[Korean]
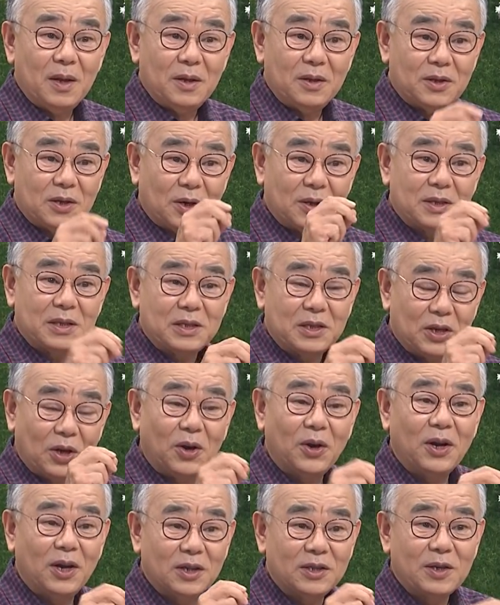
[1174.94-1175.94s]
저,
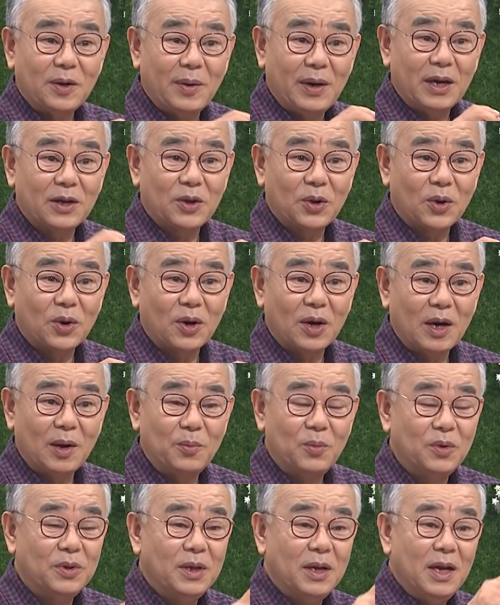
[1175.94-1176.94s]
저 여자와
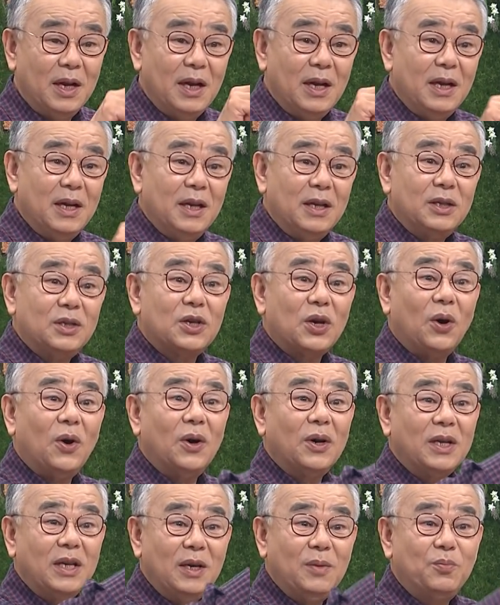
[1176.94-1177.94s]
결혼하면
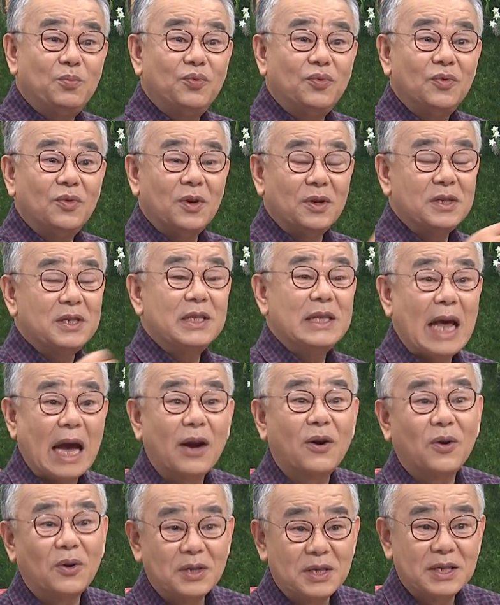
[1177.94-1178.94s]
저 이쁜 것이 내
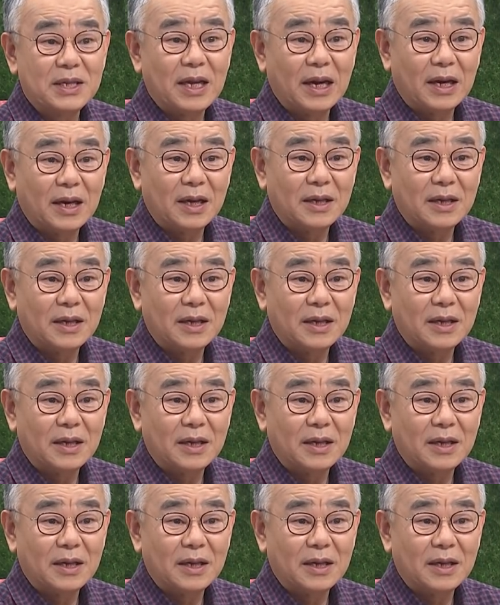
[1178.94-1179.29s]
것이 되겠지.